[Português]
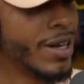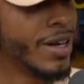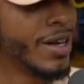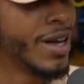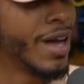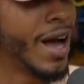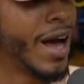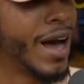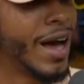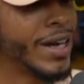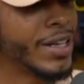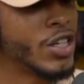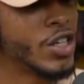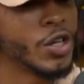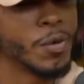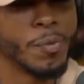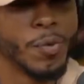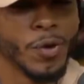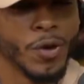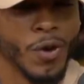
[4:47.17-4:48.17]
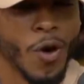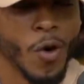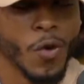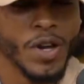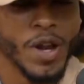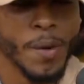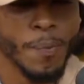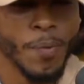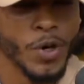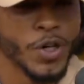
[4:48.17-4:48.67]
Caralho. Aí tipo,
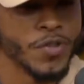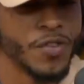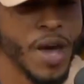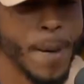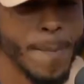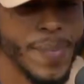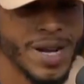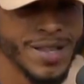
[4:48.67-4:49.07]
logo depois veio